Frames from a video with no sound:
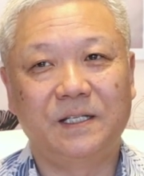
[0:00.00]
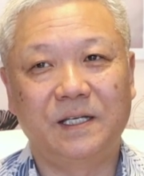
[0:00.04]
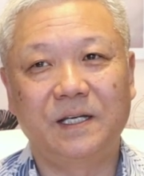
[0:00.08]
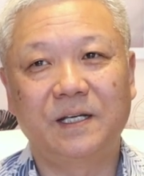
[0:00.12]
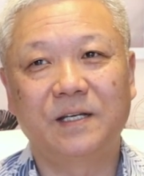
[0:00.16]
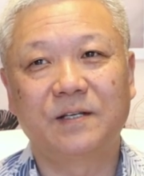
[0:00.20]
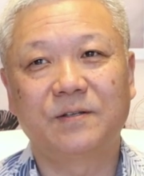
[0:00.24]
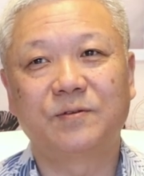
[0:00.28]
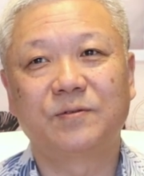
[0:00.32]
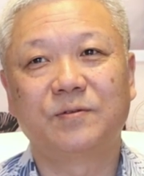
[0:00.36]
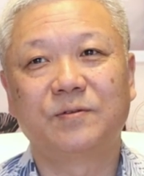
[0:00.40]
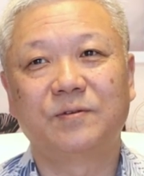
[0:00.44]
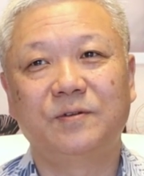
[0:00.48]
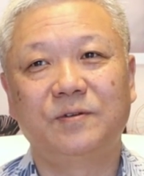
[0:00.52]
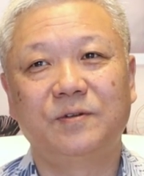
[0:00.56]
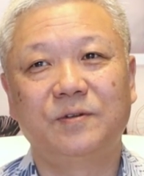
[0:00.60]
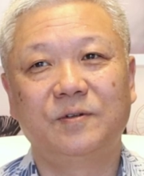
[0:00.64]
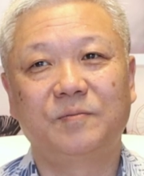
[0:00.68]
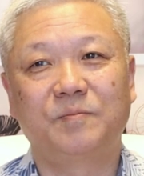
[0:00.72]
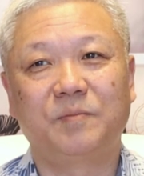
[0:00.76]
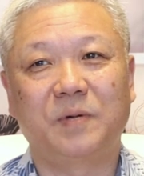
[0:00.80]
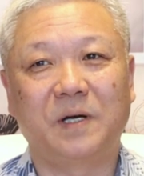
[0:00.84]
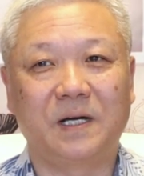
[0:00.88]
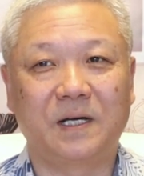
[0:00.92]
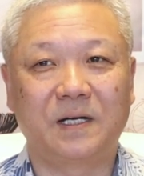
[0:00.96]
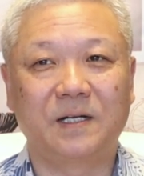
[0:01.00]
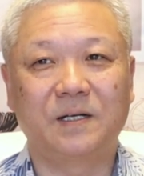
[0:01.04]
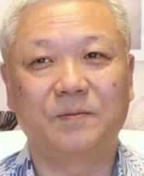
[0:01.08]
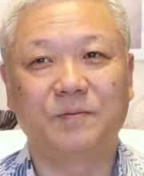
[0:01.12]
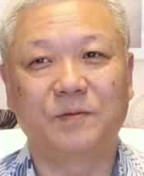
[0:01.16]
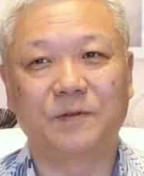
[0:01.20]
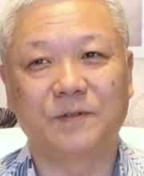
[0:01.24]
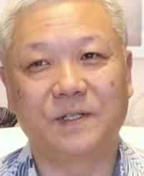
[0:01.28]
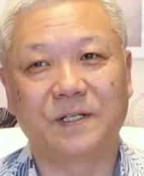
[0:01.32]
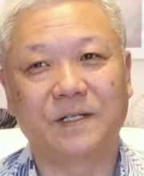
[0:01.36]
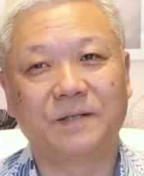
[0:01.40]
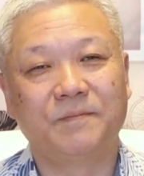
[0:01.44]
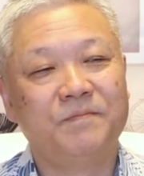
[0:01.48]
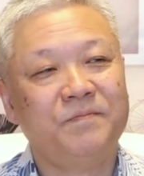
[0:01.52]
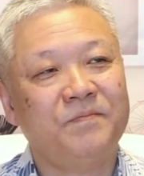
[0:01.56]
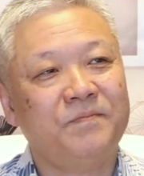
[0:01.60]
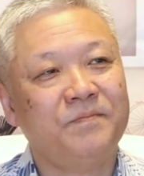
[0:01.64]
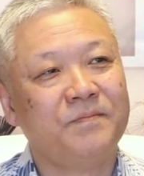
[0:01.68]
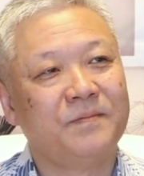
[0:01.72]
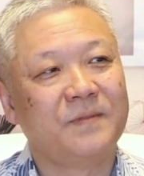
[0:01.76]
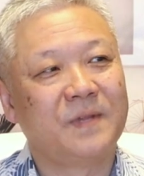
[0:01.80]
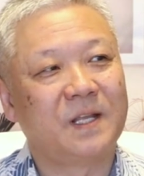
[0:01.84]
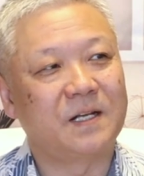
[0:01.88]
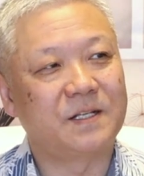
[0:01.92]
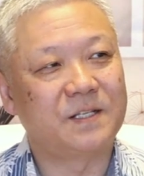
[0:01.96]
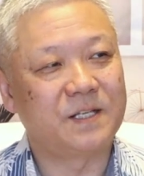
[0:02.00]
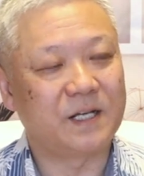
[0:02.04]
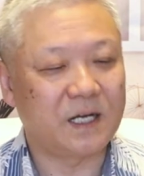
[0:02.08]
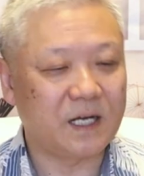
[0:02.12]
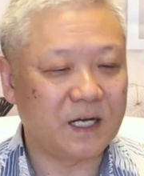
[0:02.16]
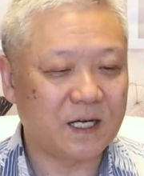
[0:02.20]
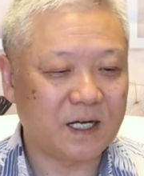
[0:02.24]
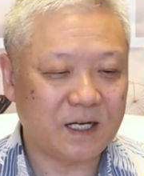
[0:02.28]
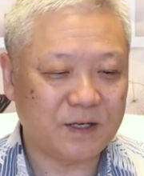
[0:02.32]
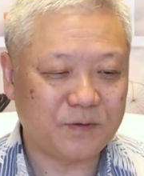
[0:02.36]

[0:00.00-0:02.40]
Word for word: 예수를 바라보자. 제가